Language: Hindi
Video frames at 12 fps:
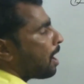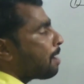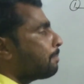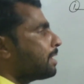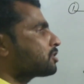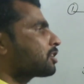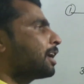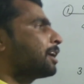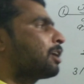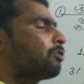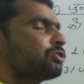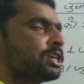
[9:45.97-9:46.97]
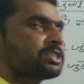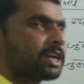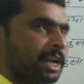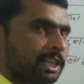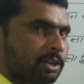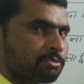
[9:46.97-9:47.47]
अब मैं इस कैलेंडर को चेंज
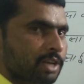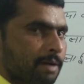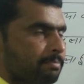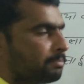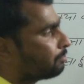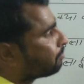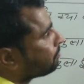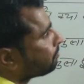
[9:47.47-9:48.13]
कर लेता हूं साहब